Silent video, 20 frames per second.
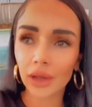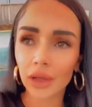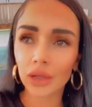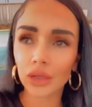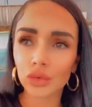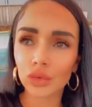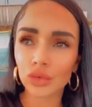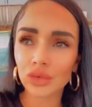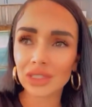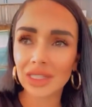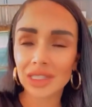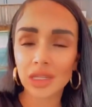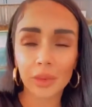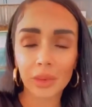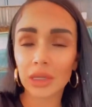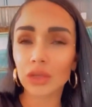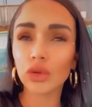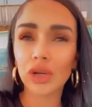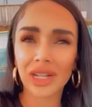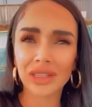donc ça
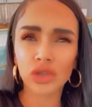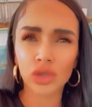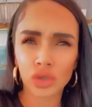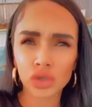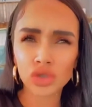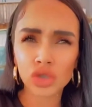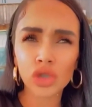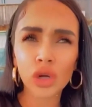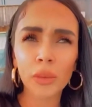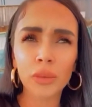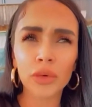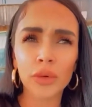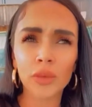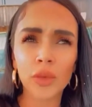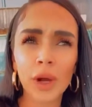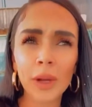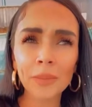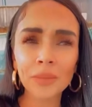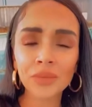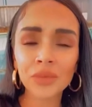s'appelle de la torture pour
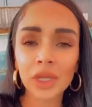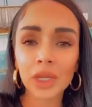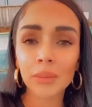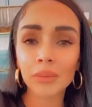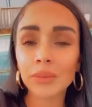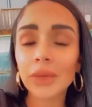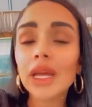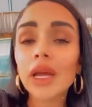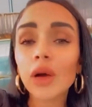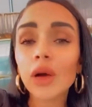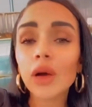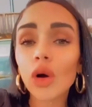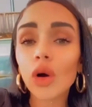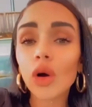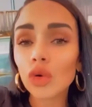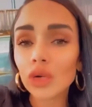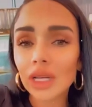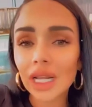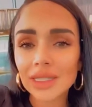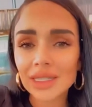moi. Mais
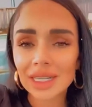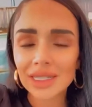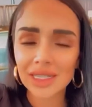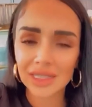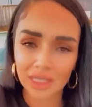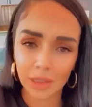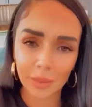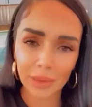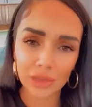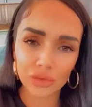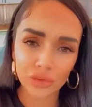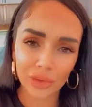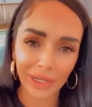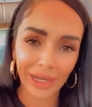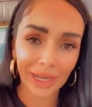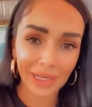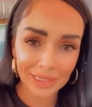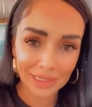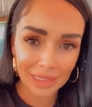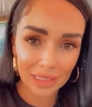au-delà de ça, ça s'appelle du
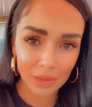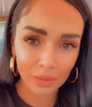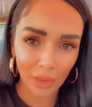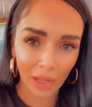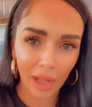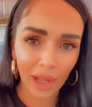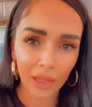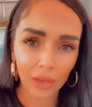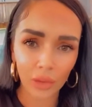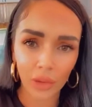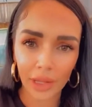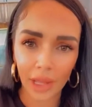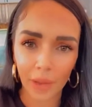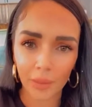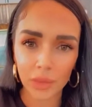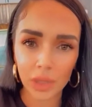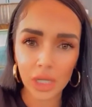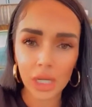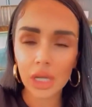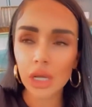racisme
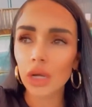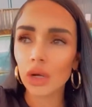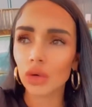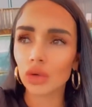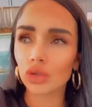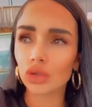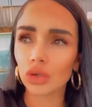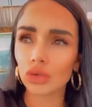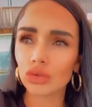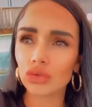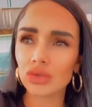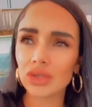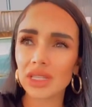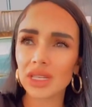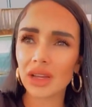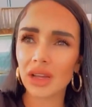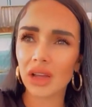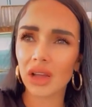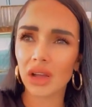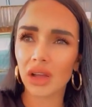incroyable. Aujourd'hui,
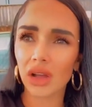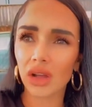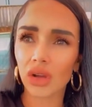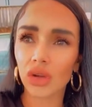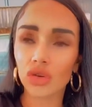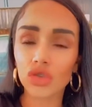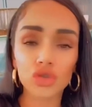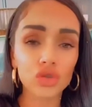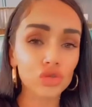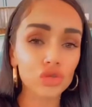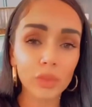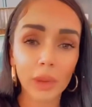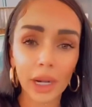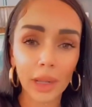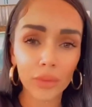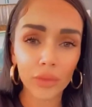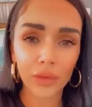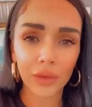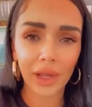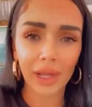je ne suis pas là
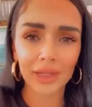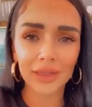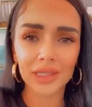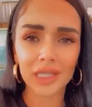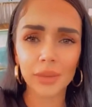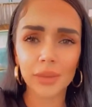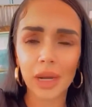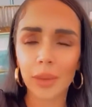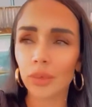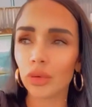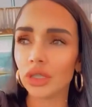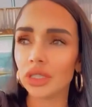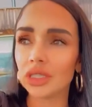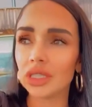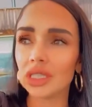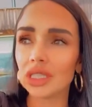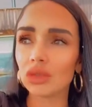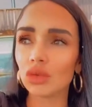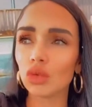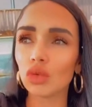pour faire un débat
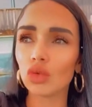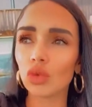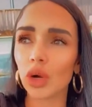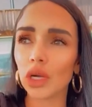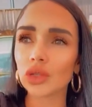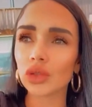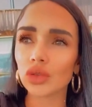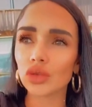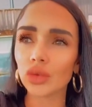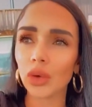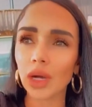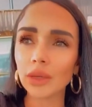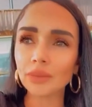politique ou quoi que ce soit.